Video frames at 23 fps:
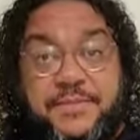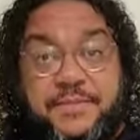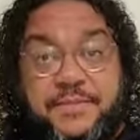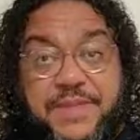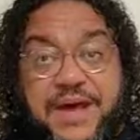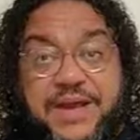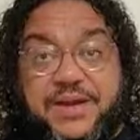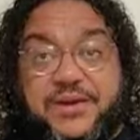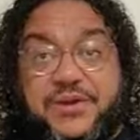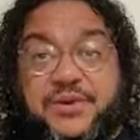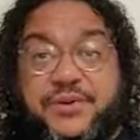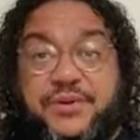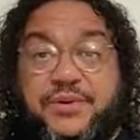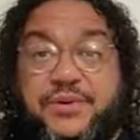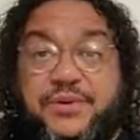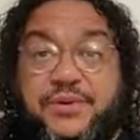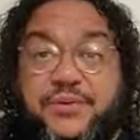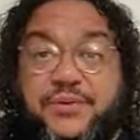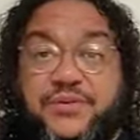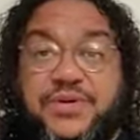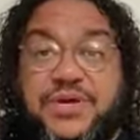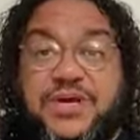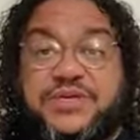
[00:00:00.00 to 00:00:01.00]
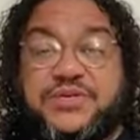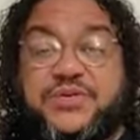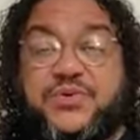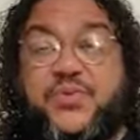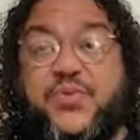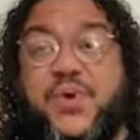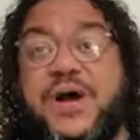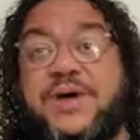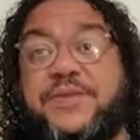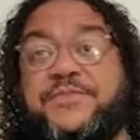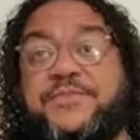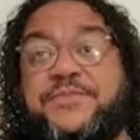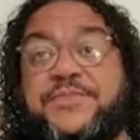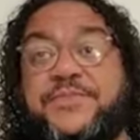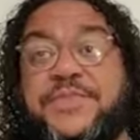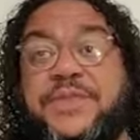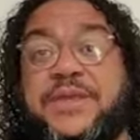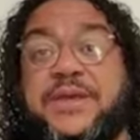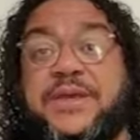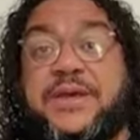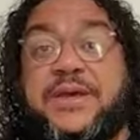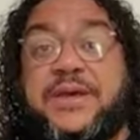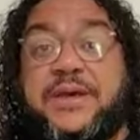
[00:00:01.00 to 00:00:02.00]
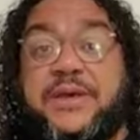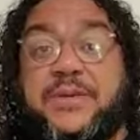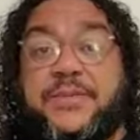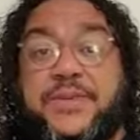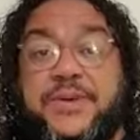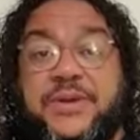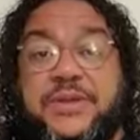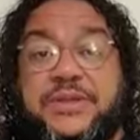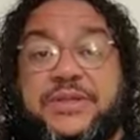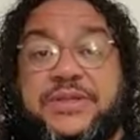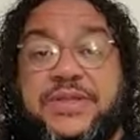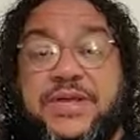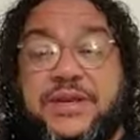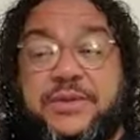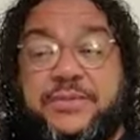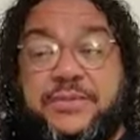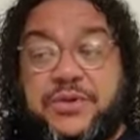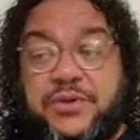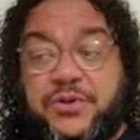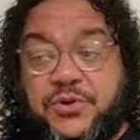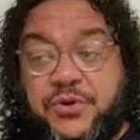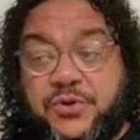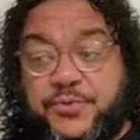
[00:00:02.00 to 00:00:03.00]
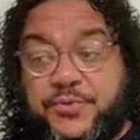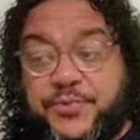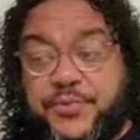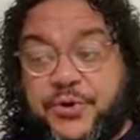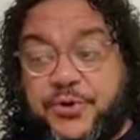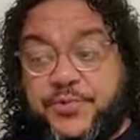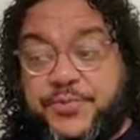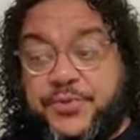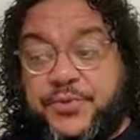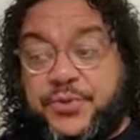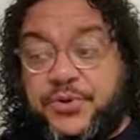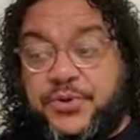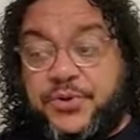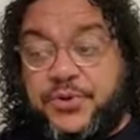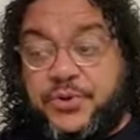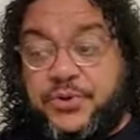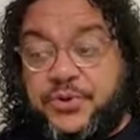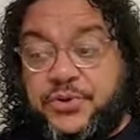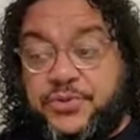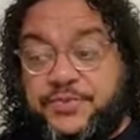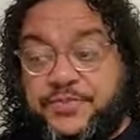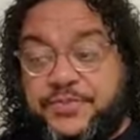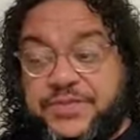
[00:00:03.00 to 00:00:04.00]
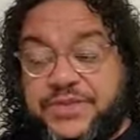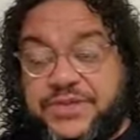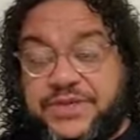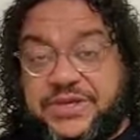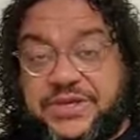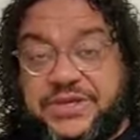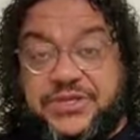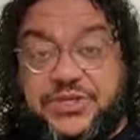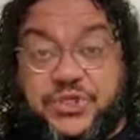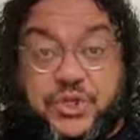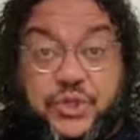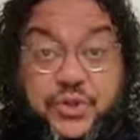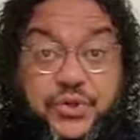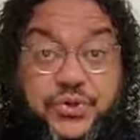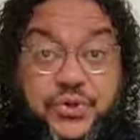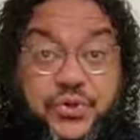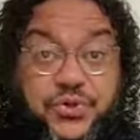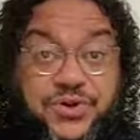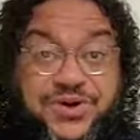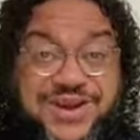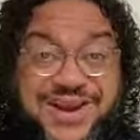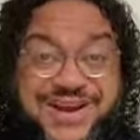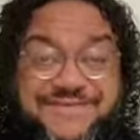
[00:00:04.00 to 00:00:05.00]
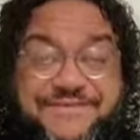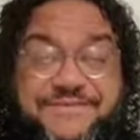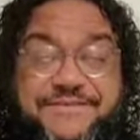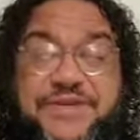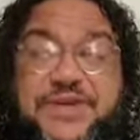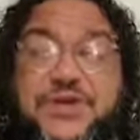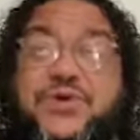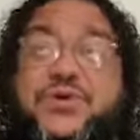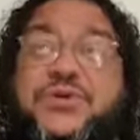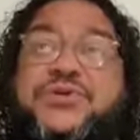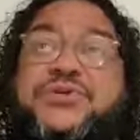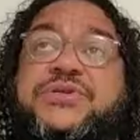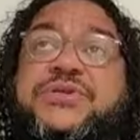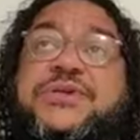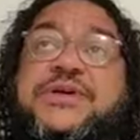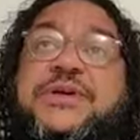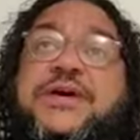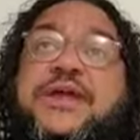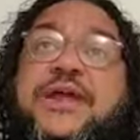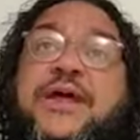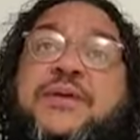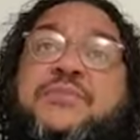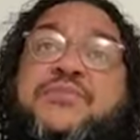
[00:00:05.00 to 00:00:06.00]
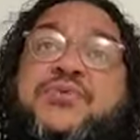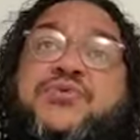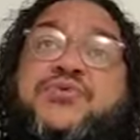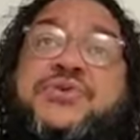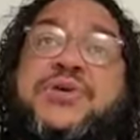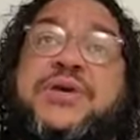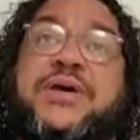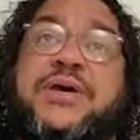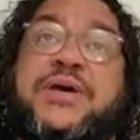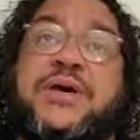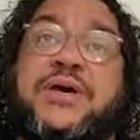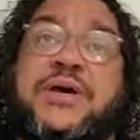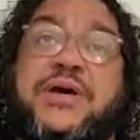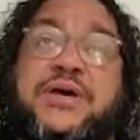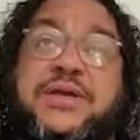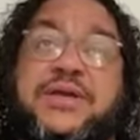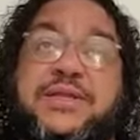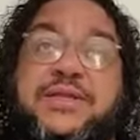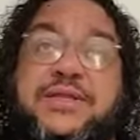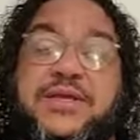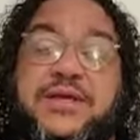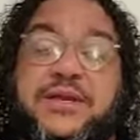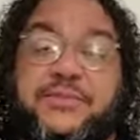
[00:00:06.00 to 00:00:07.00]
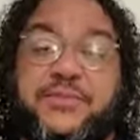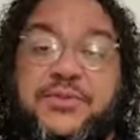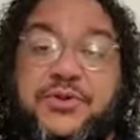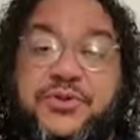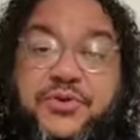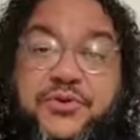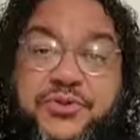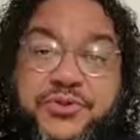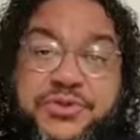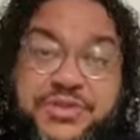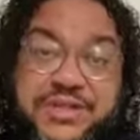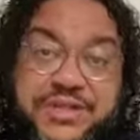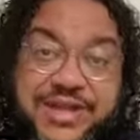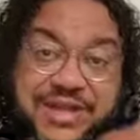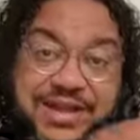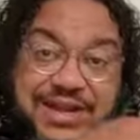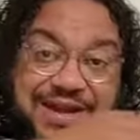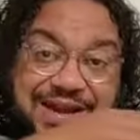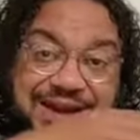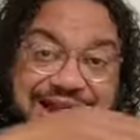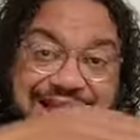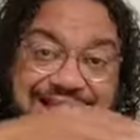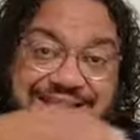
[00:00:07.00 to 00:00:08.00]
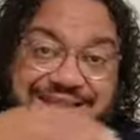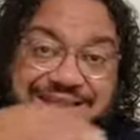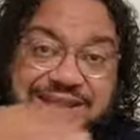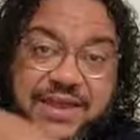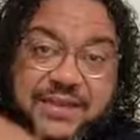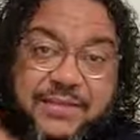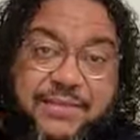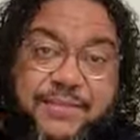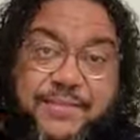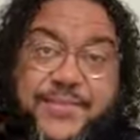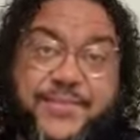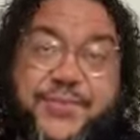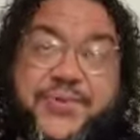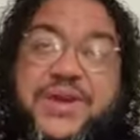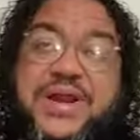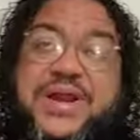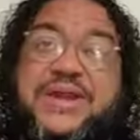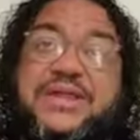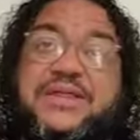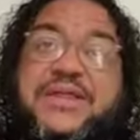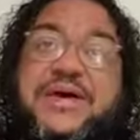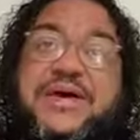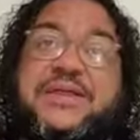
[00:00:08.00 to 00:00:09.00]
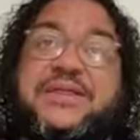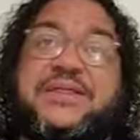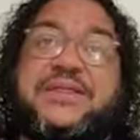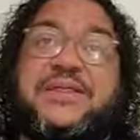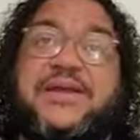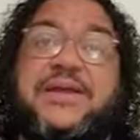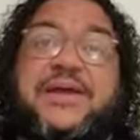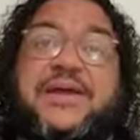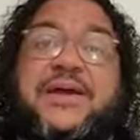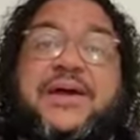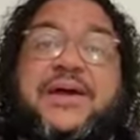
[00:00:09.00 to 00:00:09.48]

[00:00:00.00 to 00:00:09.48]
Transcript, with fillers: Marco, Lucas, Juan, pero en término propio historiográfico, si queremos, en términos de la temporalidad,